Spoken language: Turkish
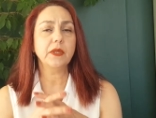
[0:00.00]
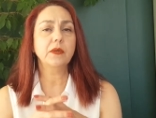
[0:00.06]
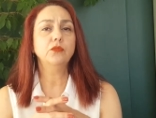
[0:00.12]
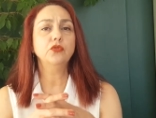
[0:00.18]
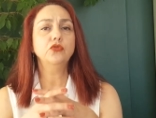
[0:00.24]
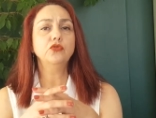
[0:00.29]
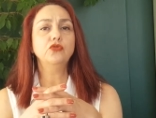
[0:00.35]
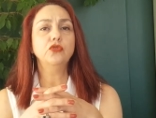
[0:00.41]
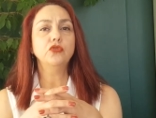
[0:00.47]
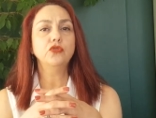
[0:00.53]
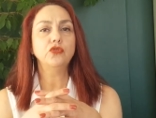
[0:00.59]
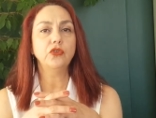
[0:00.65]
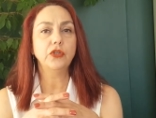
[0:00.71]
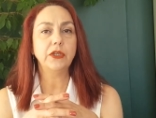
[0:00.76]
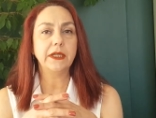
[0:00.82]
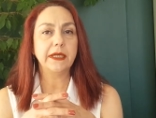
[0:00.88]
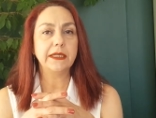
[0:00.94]
bunu çok
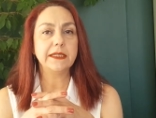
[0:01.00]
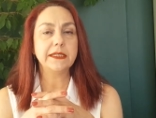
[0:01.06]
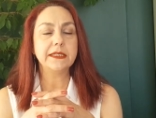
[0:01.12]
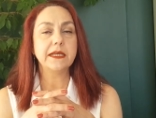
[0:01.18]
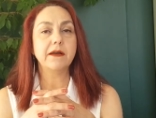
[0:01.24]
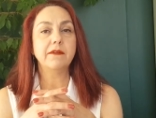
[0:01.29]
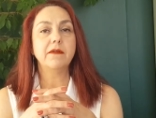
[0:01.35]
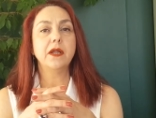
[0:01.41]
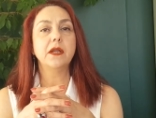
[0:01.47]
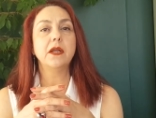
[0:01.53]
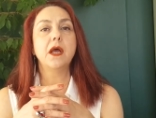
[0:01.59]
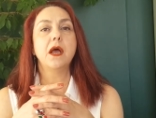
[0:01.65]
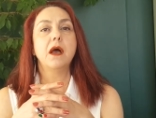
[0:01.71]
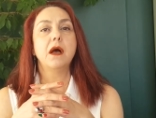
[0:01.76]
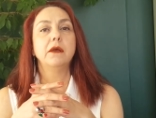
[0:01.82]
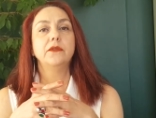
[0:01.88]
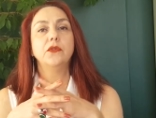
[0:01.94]
söyleyen insan var.
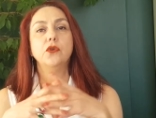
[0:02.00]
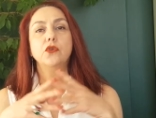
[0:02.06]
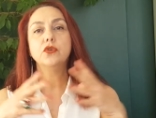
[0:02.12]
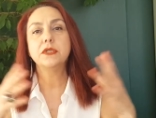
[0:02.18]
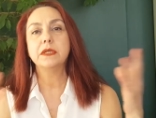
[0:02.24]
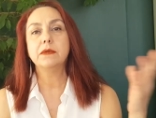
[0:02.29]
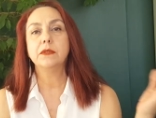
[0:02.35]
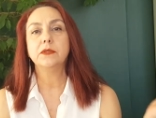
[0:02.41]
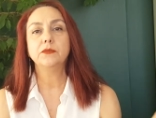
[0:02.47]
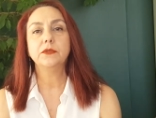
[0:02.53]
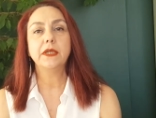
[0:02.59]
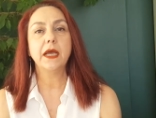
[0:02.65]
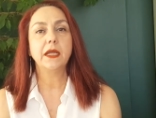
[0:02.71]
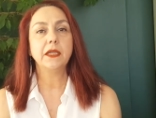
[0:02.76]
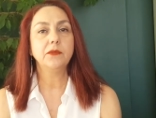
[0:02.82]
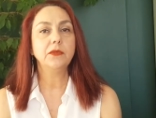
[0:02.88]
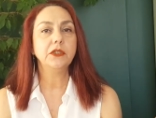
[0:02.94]
Özlem Hanım
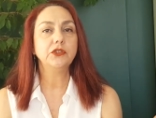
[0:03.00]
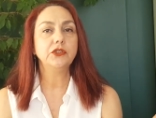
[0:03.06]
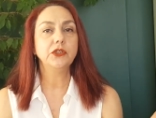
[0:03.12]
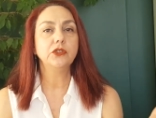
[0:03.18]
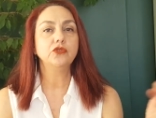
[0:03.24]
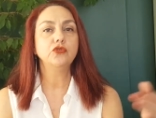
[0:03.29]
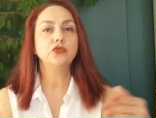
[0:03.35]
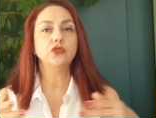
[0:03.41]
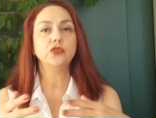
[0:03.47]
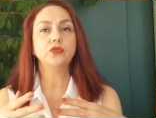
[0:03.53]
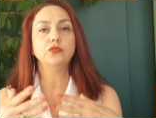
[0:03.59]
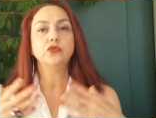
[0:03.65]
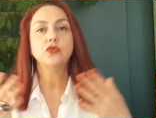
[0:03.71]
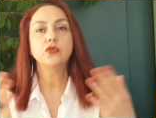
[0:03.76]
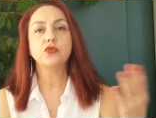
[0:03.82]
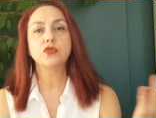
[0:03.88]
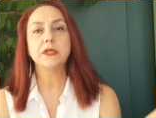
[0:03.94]
kendimle çalışıyorum.
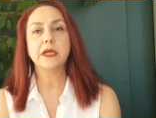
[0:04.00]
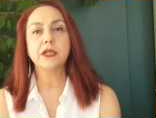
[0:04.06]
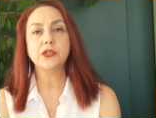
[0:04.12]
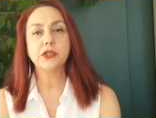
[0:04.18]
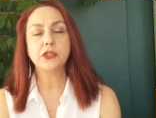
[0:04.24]
Çok güzel